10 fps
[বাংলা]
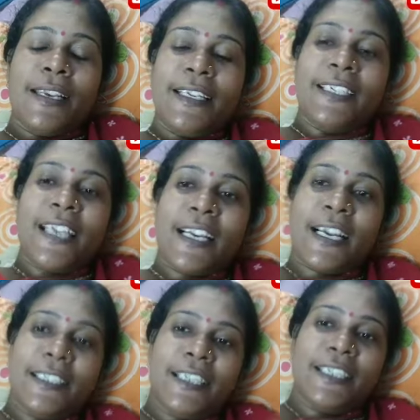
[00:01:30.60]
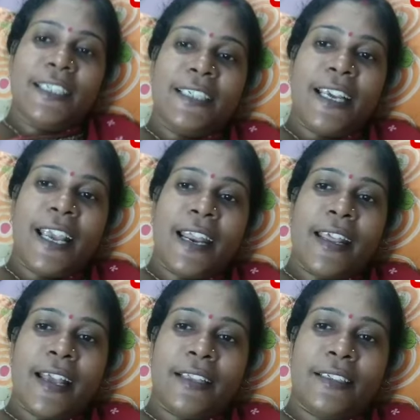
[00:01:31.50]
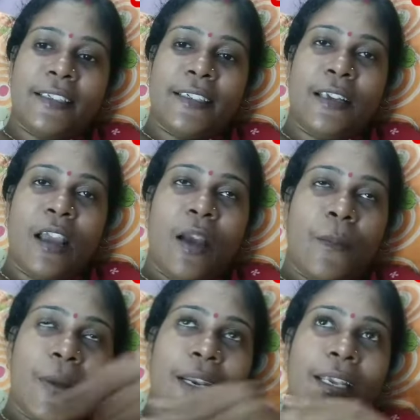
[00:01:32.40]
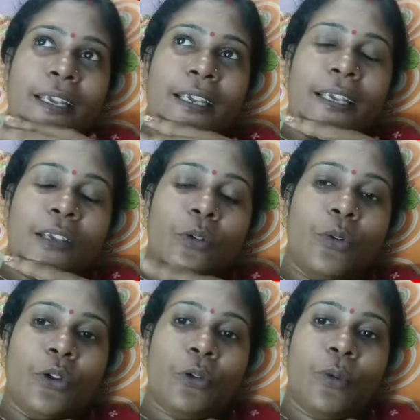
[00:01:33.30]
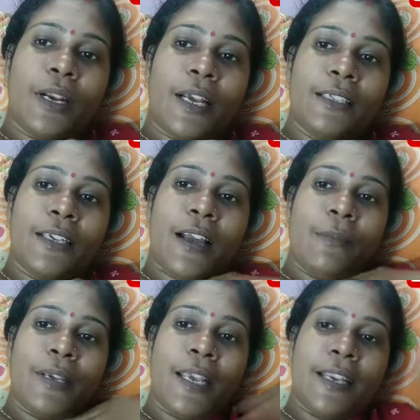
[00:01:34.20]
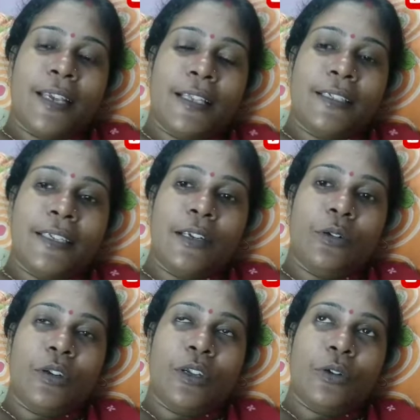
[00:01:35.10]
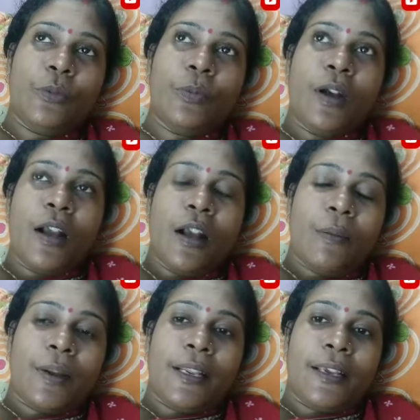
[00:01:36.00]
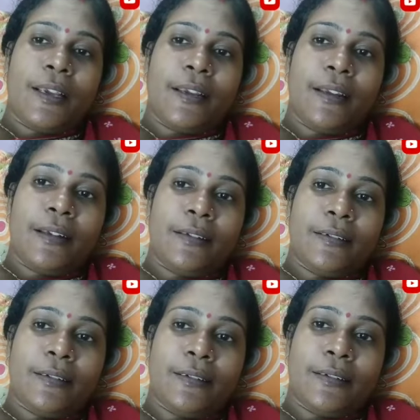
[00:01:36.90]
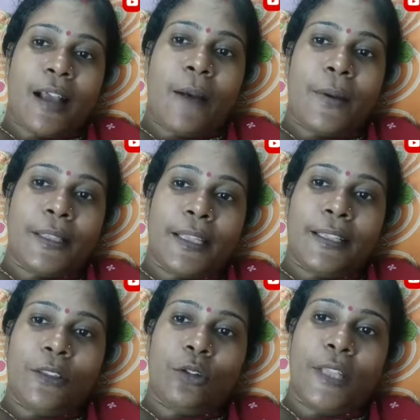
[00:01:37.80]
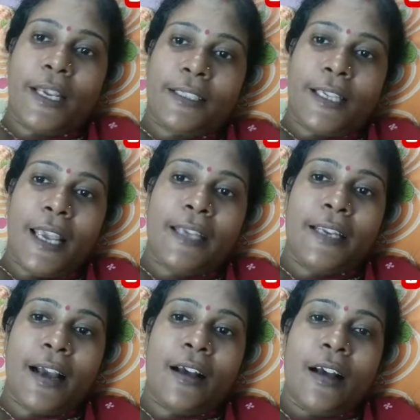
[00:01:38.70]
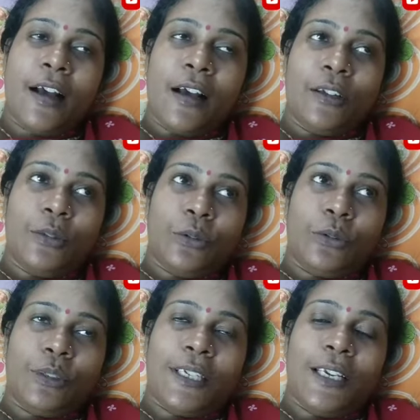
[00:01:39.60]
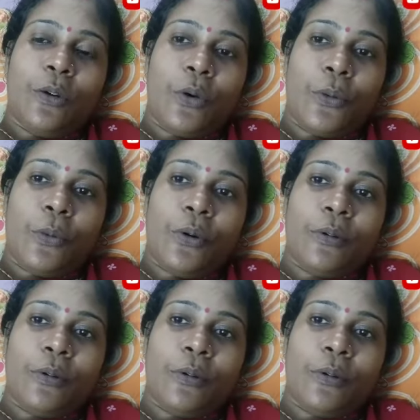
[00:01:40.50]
নিজের কাছে নিজে হেরে যাচ্ছি মানে ইউটিউবের কাছে আমি হেরে যাচ্ছি ইউটিউব মানে আমাদের তো দেখছেই না তো কি করব